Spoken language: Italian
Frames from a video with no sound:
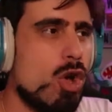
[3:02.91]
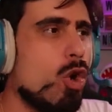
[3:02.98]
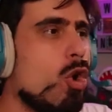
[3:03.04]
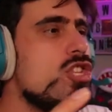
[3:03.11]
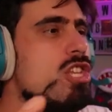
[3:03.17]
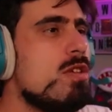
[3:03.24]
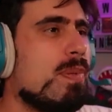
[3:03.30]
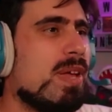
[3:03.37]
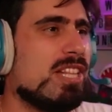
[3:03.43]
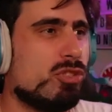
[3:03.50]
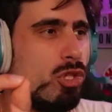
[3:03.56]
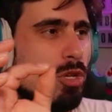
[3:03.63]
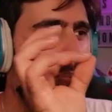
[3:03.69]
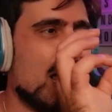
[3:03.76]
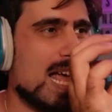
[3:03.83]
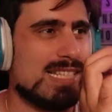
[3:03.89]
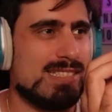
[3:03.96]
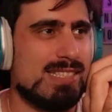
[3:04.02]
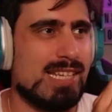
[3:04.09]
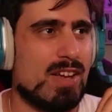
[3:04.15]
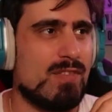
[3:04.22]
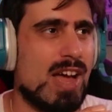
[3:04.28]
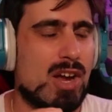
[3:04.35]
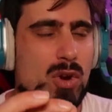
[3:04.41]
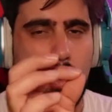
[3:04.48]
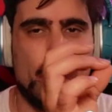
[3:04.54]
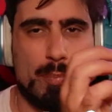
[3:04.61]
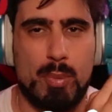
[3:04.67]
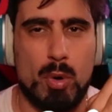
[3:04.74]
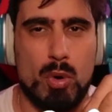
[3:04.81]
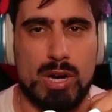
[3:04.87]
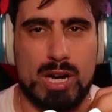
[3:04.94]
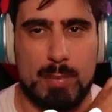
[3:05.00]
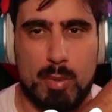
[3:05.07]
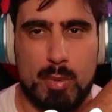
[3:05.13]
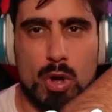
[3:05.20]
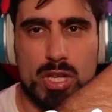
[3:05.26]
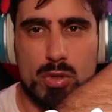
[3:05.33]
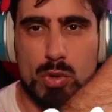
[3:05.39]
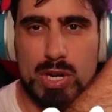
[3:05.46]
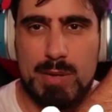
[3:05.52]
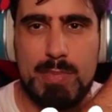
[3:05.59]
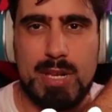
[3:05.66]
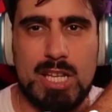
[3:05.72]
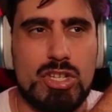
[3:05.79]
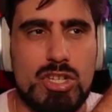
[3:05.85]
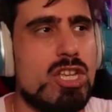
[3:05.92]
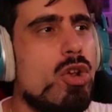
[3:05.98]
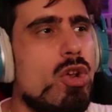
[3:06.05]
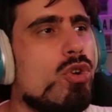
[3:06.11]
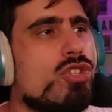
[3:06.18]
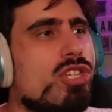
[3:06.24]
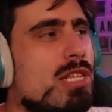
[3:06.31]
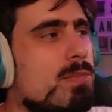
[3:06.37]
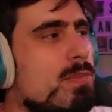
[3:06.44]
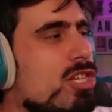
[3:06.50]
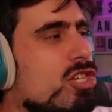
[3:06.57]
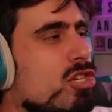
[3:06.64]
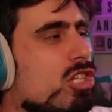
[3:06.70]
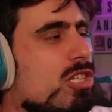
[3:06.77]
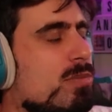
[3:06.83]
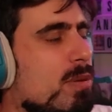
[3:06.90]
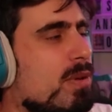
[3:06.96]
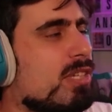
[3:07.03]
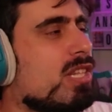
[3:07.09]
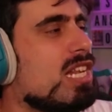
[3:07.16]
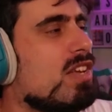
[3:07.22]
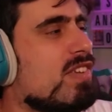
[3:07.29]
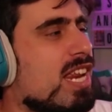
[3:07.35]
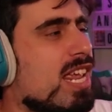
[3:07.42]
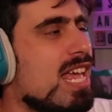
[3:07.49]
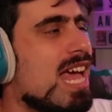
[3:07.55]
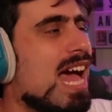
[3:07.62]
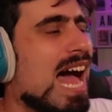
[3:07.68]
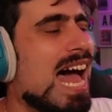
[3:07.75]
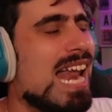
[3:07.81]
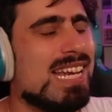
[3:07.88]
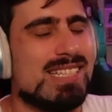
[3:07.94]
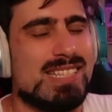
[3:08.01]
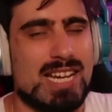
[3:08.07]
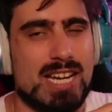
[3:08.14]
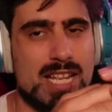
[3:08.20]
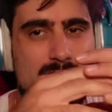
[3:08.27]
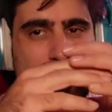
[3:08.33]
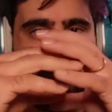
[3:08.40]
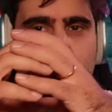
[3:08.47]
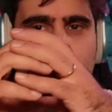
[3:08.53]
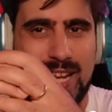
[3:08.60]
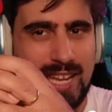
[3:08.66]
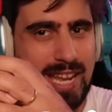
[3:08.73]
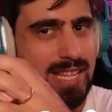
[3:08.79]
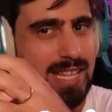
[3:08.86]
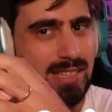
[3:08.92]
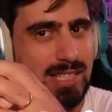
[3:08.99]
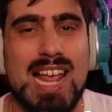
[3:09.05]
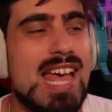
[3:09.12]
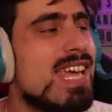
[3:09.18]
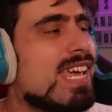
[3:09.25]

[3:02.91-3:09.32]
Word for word: ogni pezzo di plastica va a comporre poi un libricino, ogni libricino ti permette di avere altri pacchetti,